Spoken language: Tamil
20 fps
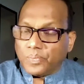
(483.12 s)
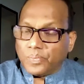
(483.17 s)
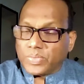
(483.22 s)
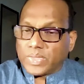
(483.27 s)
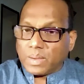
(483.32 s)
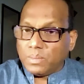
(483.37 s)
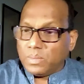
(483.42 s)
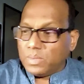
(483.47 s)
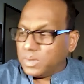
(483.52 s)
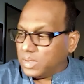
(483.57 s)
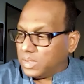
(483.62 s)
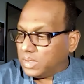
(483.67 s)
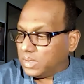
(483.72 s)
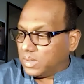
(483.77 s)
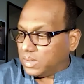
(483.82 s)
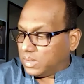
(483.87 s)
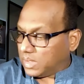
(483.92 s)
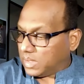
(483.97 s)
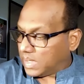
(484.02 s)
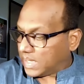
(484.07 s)
தமிழ்
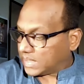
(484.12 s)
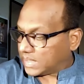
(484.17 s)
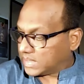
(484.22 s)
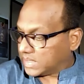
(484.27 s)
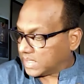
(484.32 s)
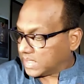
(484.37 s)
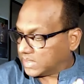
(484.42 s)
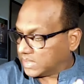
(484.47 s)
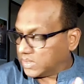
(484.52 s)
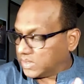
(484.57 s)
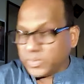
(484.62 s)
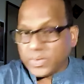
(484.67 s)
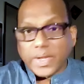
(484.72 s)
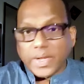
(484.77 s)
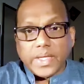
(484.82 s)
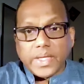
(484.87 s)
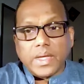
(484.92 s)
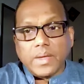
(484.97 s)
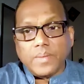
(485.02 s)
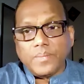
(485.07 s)
அரசு
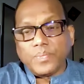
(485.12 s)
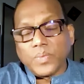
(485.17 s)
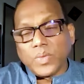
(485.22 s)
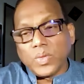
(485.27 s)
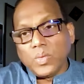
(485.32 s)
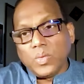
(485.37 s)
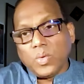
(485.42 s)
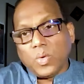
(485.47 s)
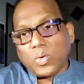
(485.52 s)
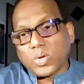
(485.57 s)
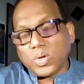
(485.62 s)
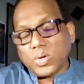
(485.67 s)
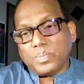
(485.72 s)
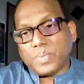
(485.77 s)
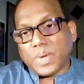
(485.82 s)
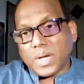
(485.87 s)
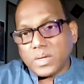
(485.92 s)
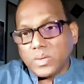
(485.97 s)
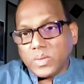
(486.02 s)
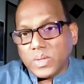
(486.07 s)
கட்சியினுடைய ஒரு
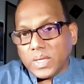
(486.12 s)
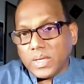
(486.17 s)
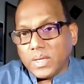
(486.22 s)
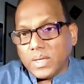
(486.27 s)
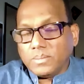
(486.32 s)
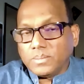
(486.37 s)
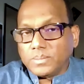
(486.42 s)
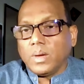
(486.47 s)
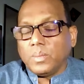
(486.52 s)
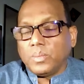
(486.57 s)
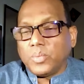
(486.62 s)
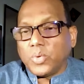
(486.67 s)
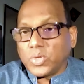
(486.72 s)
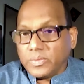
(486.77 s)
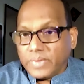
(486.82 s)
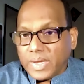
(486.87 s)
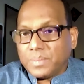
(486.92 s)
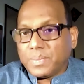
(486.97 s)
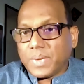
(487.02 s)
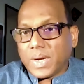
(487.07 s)
பகுதி பொது
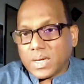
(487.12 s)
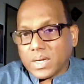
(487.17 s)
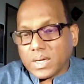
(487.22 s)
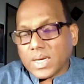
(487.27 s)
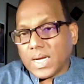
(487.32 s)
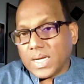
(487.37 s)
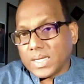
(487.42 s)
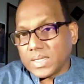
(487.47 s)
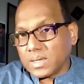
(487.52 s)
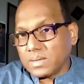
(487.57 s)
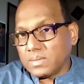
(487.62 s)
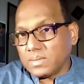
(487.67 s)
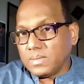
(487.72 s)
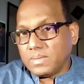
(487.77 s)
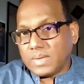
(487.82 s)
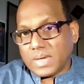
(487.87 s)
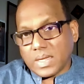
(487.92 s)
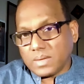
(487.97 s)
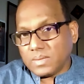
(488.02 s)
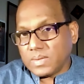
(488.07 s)
வேட்பாளருக்கு ஆதரவு
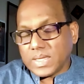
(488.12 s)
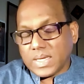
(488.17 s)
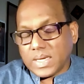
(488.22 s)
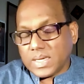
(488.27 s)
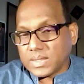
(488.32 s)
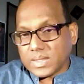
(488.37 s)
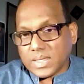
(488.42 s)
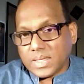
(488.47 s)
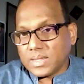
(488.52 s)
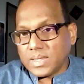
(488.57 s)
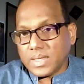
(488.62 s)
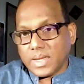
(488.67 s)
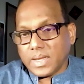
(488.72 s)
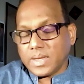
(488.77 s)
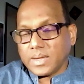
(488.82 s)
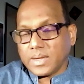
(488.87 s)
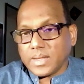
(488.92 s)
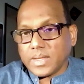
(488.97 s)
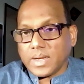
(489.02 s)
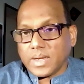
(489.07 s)
வழங்குவதாகத்தான்
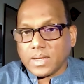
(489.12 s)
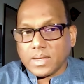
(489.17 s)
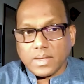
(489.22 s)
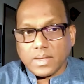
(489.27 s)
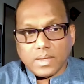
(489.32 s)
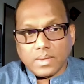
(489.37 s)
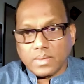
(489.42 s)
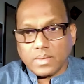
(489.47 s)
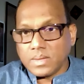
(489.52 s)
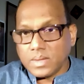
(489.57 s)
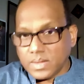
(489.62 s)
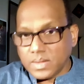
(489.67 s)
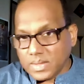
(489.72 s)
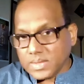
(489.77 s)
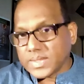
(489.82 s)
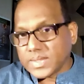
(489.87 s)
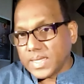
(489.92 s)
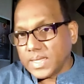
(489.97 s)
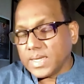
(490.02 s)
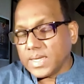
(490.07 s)
தெரிகின்றது எனக்கு இந்த
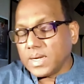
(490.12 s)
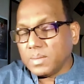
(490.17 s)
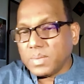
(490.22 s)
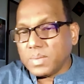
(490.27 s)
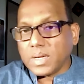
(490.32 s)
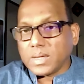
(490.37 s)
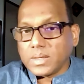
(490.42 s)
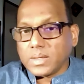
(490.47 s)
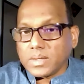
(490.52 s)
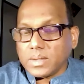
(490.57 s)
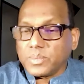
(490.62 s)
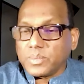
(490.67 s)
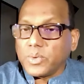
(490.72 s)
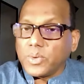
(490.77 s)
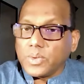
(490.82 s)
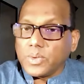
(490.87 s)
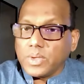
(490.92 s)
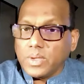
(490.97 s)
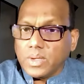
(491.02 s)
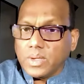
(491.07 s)
செய்திகளை பார்க்கின்ற
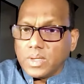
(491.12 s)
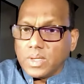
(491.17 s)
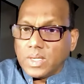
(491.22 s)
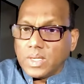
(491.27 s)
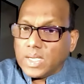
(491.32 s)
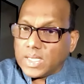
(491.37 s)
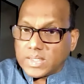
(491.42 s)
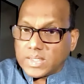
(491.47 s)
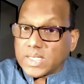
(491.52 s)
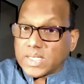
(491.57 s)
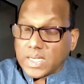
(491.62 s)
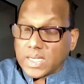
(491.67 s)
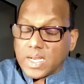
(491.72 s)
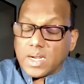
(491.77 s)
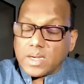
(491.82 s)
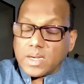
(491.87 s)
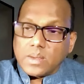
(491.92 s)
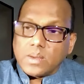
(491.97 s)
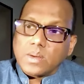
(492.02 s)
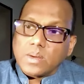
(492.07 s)
போது அது
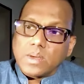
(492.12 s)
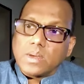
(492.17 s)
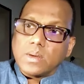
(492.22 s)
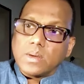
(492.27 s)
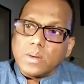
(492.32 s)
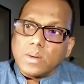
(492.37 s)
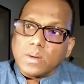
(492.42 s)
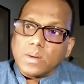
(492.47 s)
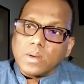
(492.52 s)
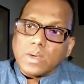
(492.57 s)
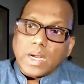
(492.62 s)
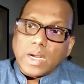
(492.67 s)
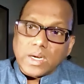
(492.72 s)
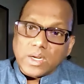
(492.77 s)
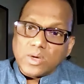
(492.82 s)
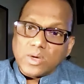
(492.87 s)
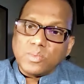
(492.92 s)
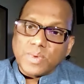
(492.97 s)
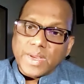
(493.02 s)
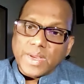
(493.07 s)
சரியான ஒரு ஒரு
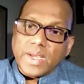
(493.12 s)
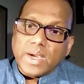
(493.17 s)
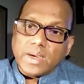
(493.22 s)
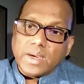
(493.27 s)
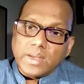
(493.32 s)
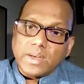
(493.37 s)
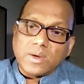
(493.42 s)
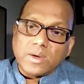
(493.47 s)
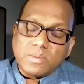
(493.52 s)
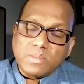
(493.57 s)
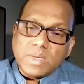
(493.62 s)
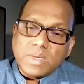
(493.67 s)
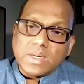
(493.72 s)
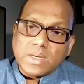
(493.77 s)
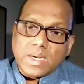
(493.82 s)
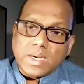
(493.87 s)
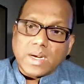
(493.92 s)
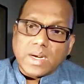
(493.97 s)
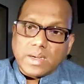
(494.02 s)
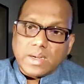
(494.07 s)
அணுகுமுறையாக இருக்கும்
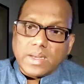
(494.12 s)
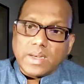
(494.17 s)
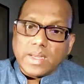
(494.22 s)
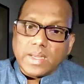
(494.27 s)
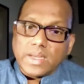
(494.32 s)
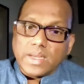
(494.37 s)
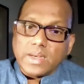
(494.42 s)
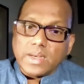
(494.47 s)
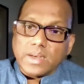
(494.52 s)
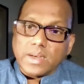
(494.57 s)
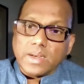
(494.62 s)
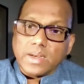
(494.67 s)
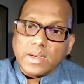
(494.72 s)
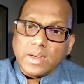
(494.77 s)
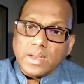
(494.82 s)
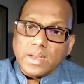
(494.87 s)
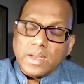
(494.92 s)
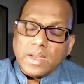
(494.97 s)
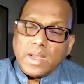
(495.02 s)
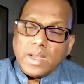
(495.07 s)
என்று நான் நினைக்கின்றேன்
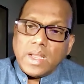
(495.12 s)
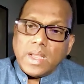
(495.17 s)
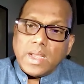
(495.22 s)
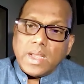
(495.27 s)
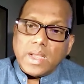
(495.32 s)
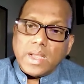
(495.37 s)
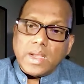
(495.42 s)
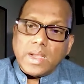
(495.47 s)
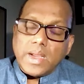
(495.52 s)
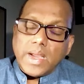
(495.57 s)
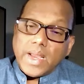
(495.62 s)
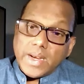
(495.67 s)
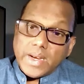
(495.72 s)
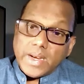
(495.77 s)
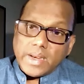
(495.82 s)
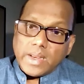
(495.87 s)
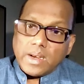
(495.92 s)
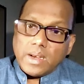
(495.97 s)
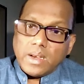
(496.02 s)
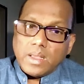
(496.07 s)

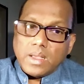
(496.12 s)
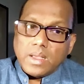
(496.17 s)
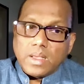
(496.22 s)
ஏனெனில்